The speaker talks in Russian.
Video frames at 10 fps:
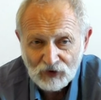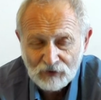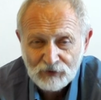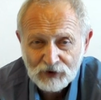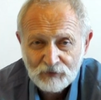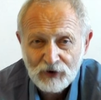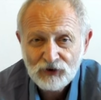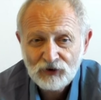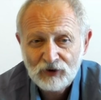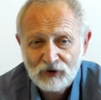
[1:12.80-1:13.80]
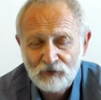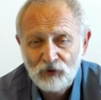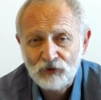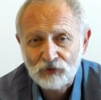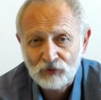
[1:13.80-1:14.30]
обеспечить
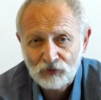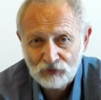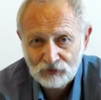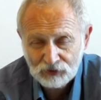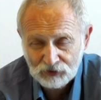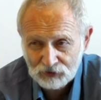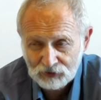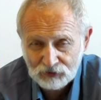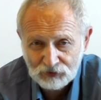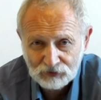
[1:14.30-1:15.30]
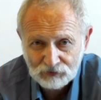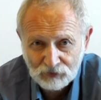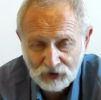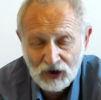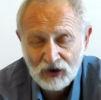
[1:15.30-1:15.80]
ребенку
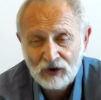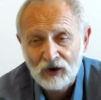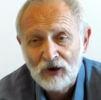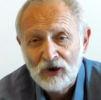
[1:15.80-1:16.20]
благо,